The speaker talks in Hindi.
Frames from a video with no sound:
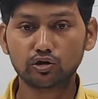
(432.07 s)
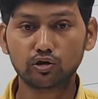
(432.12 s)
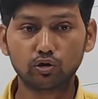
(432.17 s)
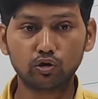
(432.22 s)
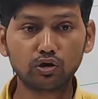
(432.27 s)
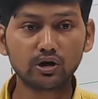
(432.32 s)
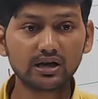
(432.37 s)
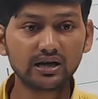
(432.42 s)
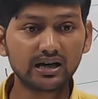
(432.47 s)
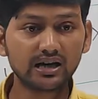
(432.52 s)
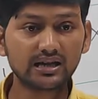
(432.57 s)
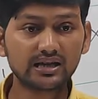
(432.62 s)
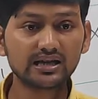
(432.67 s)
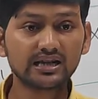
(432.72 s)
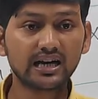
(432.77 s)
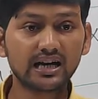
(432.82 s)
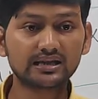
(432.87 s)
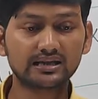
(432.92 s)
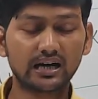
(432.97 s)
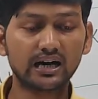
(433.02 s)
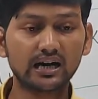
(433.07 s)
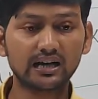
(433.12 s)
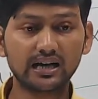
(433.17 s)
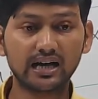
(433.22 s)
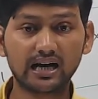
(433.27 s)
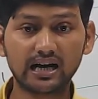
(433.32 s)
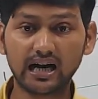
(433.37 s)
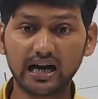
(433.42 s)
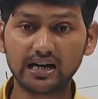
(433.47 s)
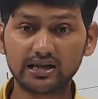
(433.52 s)
तो लोग के अंटीना धर
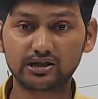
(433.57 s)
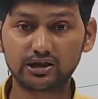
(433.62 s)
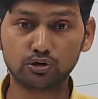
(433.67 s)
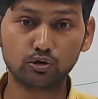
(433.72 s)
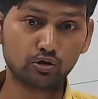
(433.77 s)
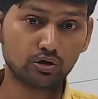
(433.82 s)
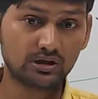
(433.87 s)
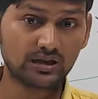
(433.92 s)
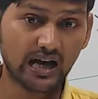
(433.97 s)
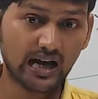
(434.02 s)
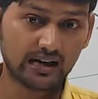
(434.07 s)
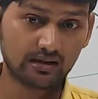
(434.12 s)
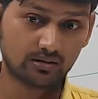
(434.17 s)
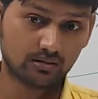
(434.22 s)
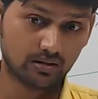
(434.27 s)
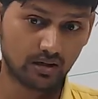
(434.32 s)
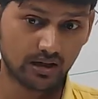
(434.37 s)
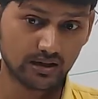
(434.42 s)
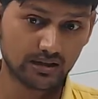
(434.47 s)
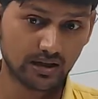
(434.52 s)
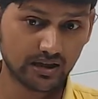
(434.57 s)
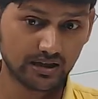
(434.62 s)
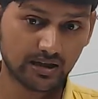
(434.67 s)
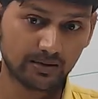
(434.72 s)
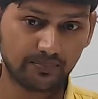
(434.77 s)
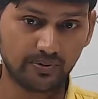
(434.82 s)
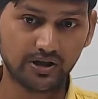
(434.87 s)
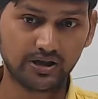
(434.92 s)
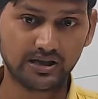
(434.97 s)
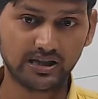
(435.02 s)
लिया कहा जरूर तार अंदर
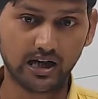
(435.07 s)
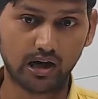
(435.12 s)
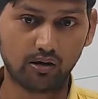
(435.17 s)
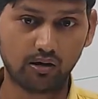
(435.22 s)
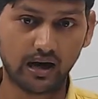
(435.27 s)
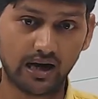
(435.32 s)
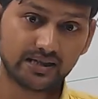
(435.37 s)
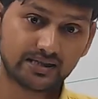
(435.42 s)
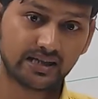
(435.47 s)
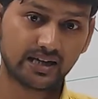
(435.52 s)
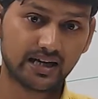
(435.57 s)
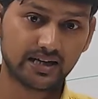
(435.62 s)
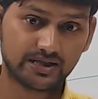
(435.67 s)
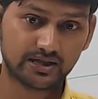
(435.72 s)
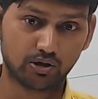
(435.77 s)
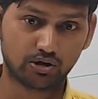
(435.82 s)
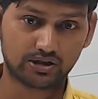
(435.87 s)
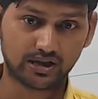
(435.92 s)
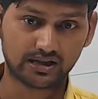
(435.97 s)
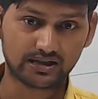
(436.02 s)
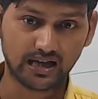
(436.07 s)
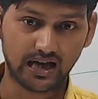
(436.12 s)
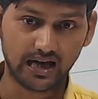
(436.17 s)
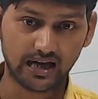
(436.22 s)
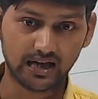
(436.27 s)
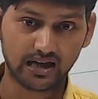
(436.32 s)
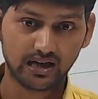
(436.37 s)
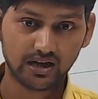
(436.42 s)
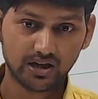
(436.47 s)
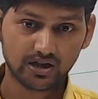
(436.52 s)
अंदर फिट किया होगा ऐसे कैसे हो सकता
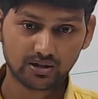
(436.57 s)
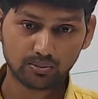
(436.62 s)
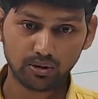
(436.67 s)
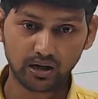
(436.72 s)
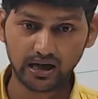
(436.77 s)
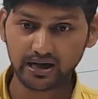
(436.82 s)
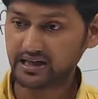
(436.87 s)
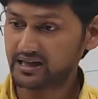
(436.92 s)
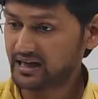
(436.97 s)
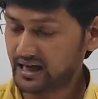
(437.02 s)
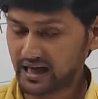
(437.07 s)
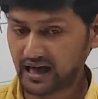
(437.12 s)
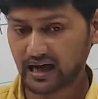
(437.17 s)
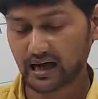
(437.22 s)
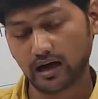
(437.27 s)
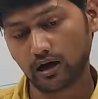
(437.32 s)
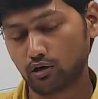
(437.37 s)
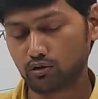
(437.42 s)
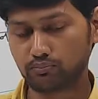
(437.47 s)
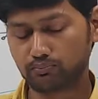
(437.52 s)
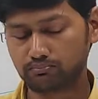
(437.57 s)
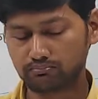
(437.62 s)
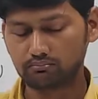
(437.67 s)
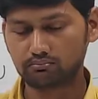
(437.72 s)
है तो बोला ये गया और